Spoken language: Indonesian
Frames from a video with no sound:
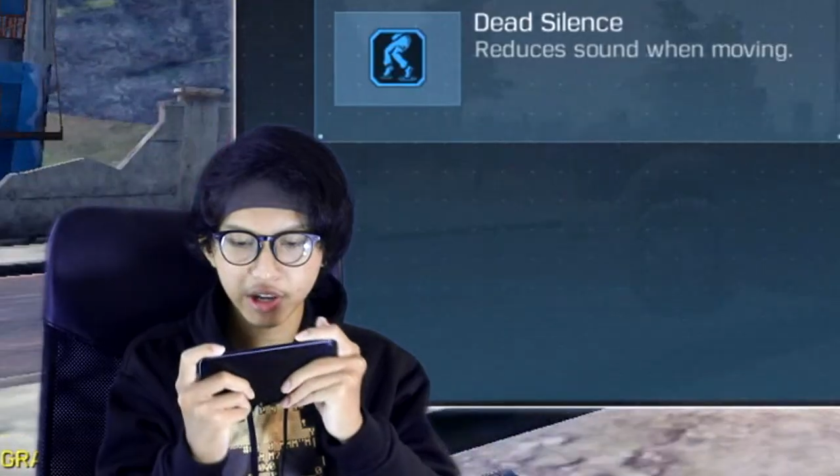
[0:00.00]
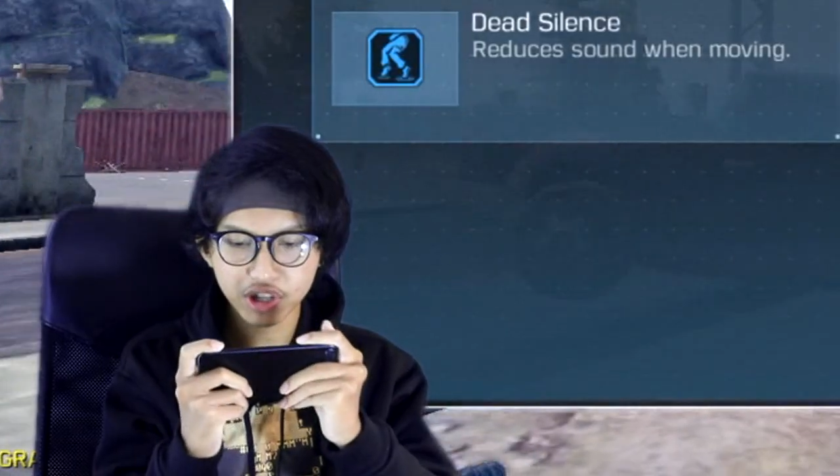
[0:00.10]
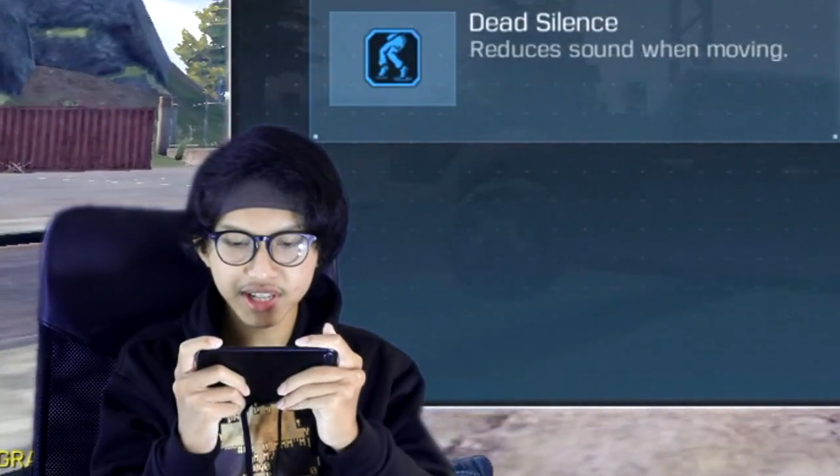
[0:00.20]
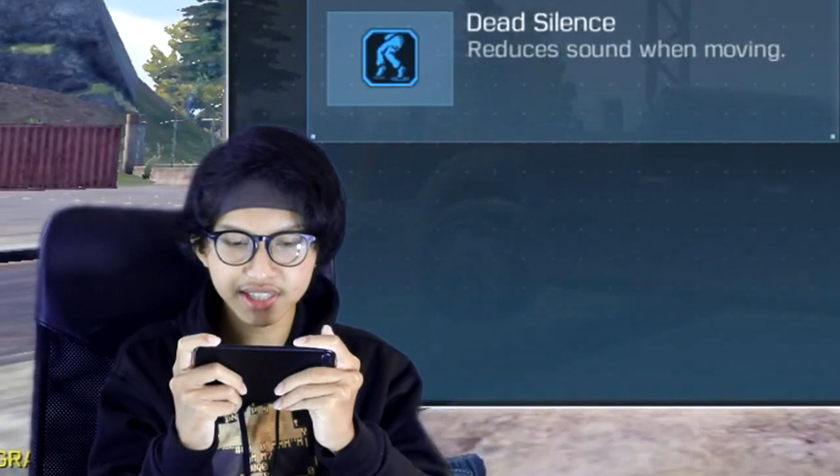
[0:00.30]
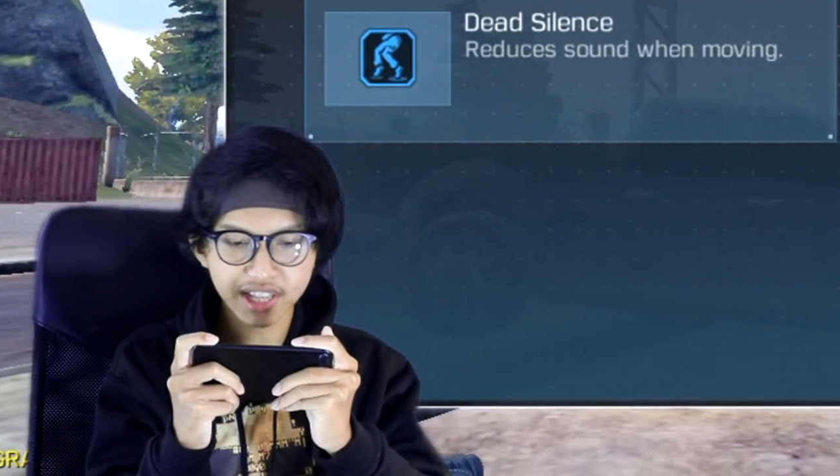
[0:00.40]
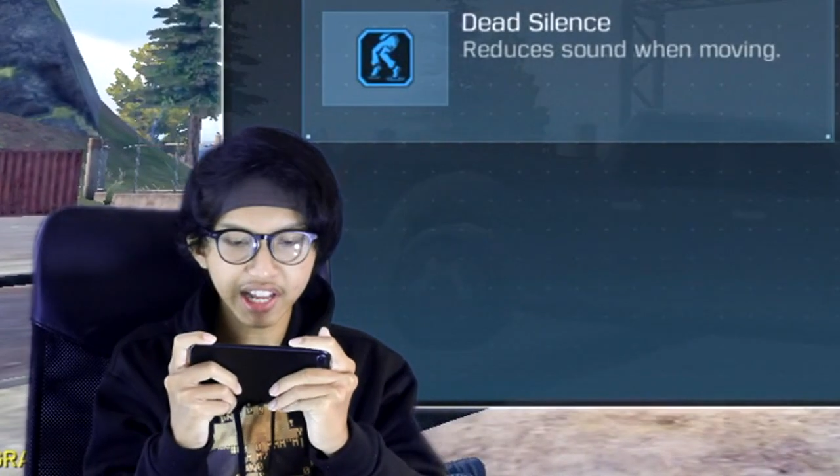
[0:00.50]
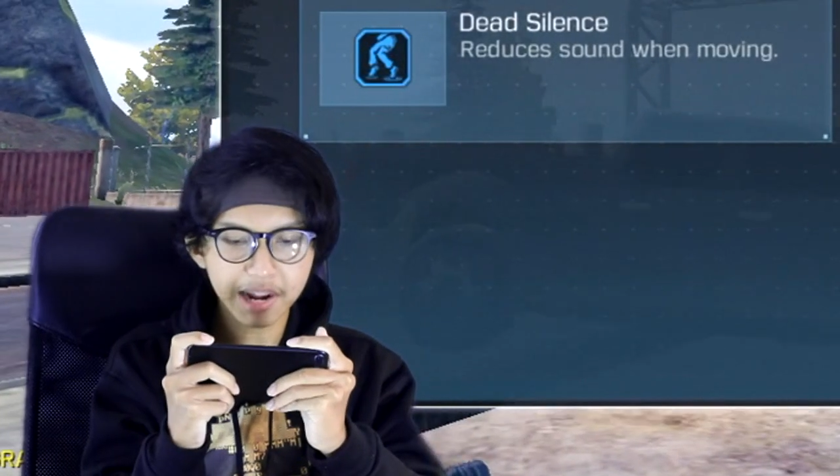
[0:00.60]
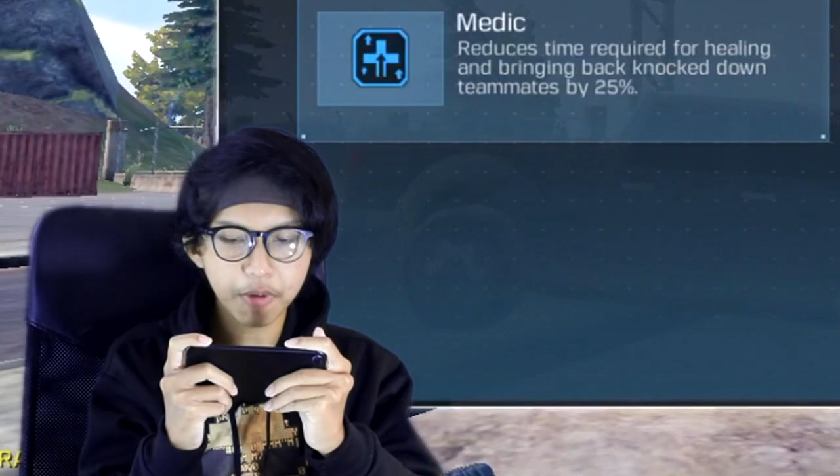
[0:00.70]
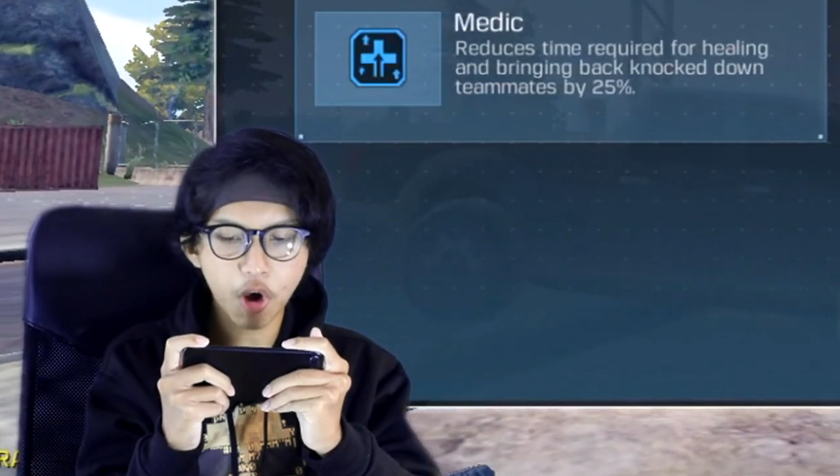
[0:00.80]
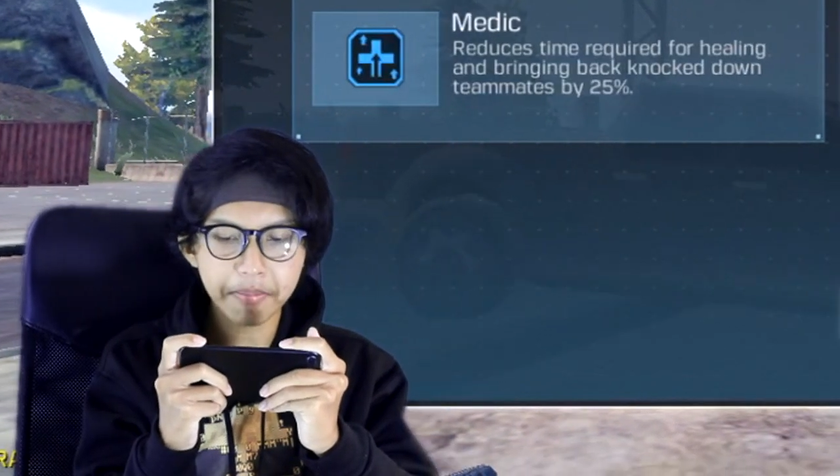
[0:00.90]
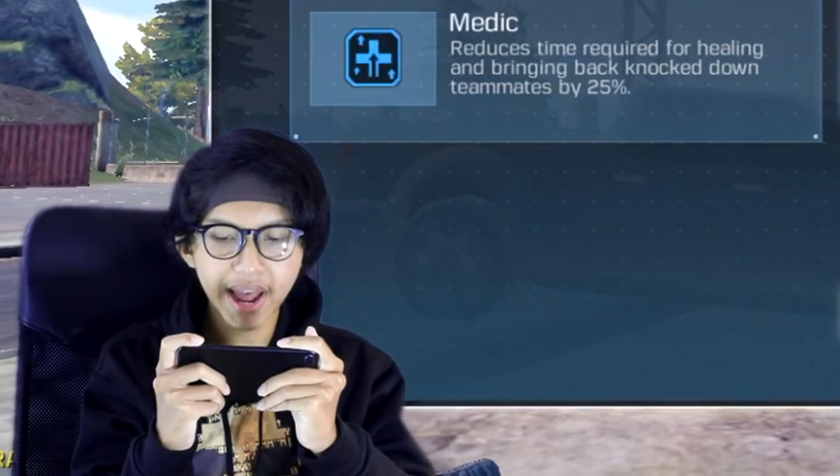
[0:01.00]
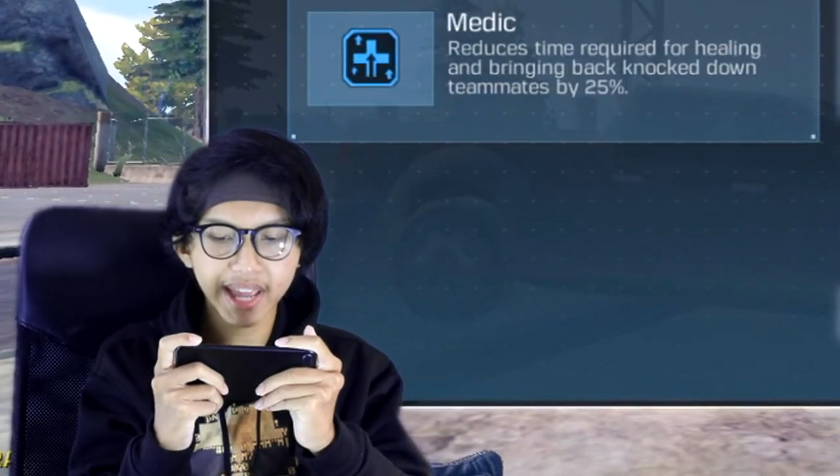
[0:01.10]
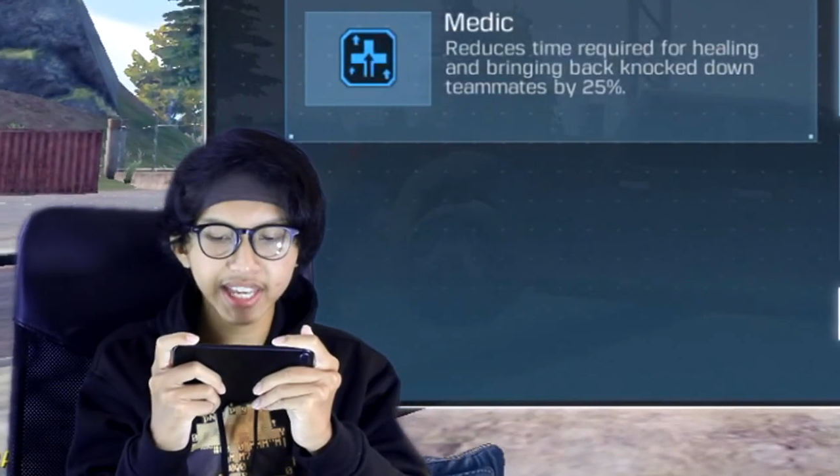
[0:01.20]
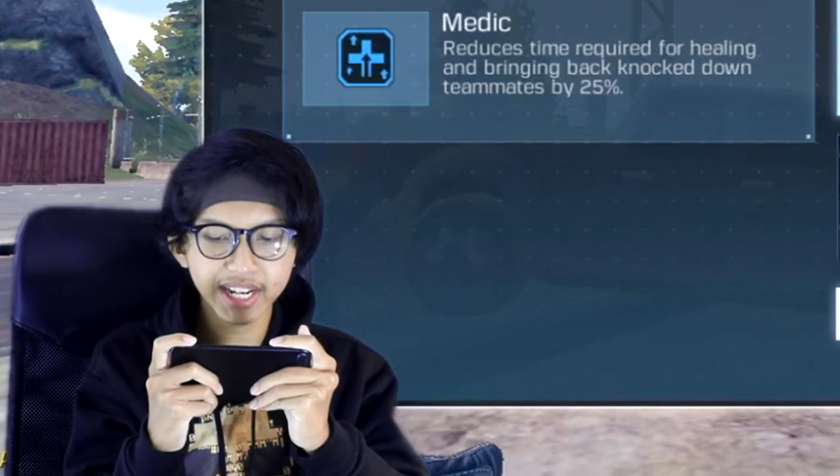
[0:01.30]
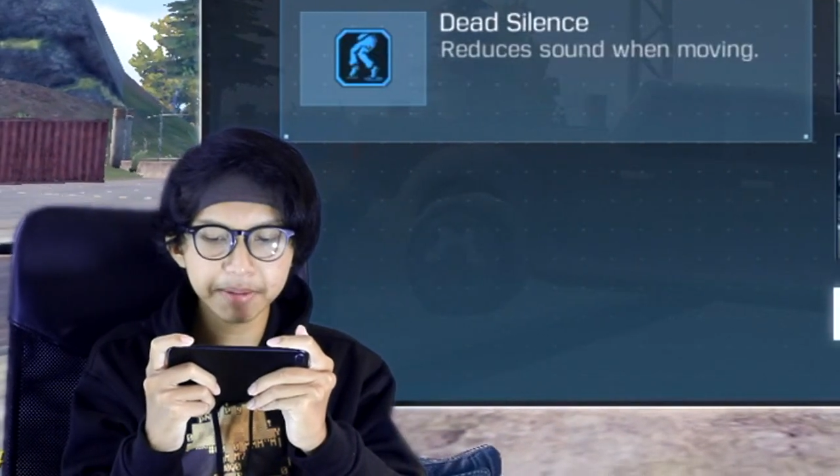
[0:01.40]
Oce sekarang mau
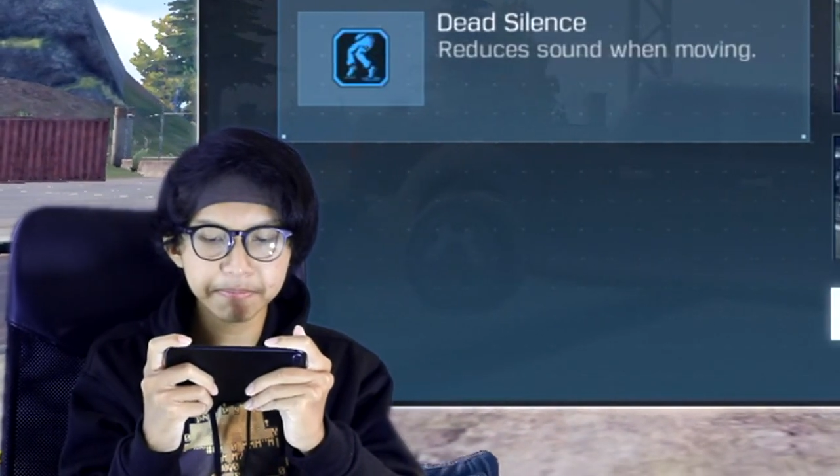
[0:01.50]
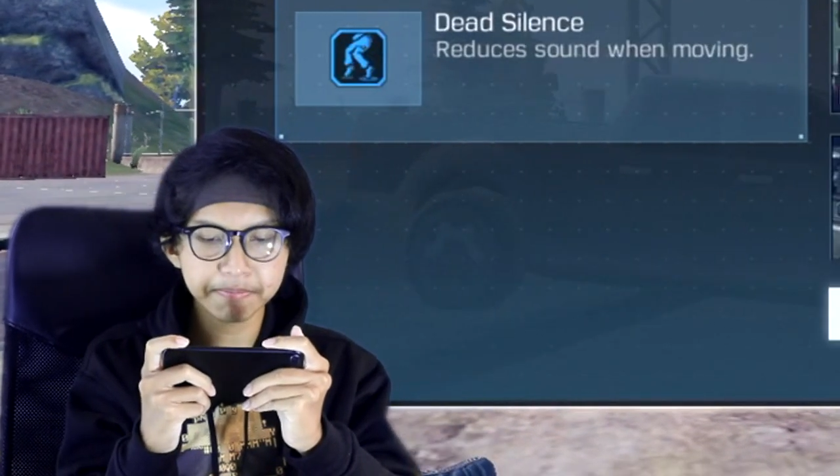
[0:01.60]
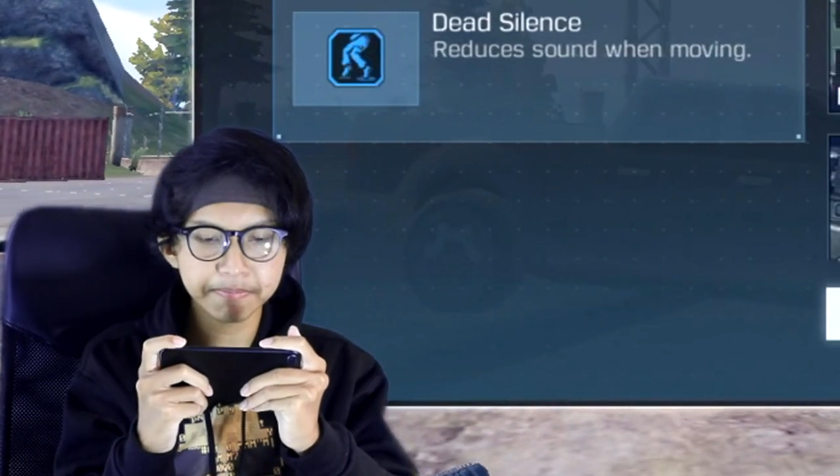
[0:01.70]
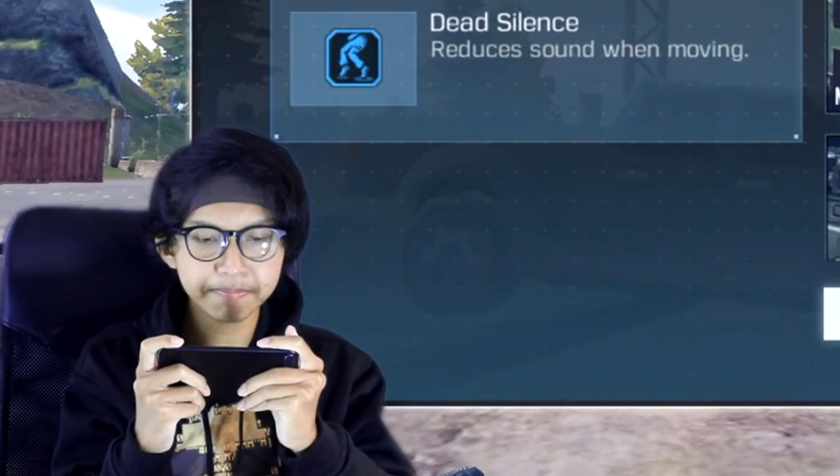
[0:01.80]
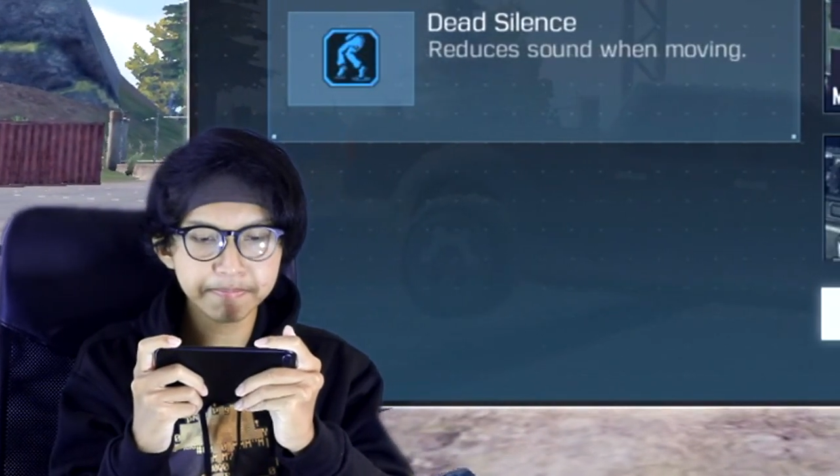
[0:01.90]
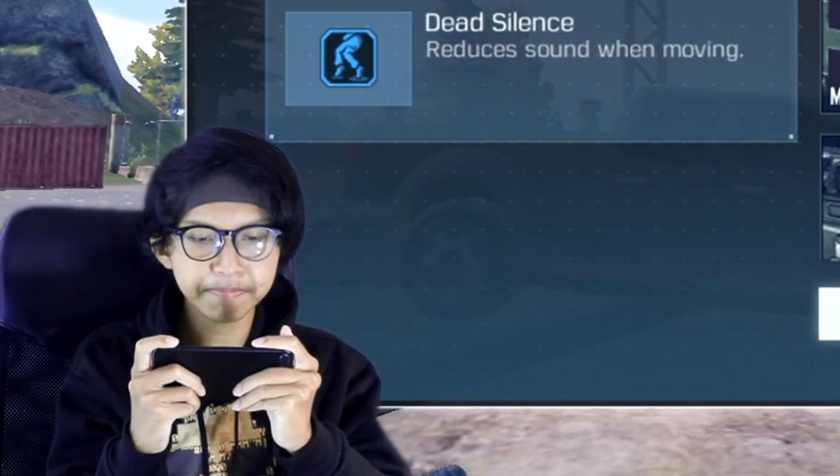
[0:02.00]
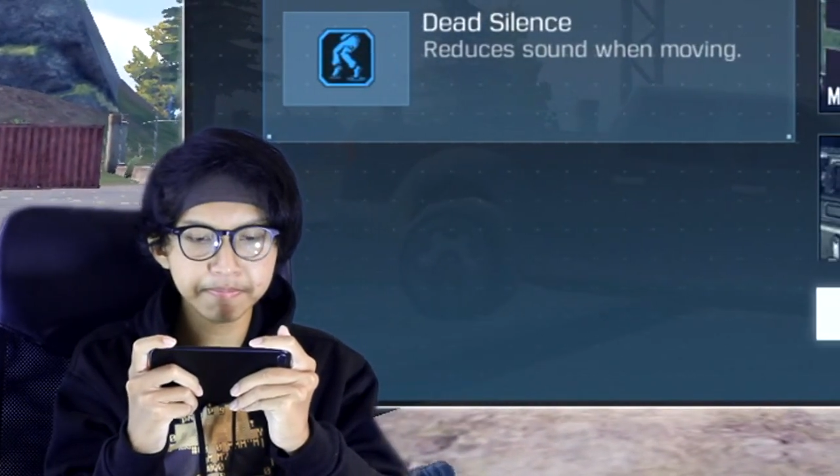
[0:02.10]
main hmm,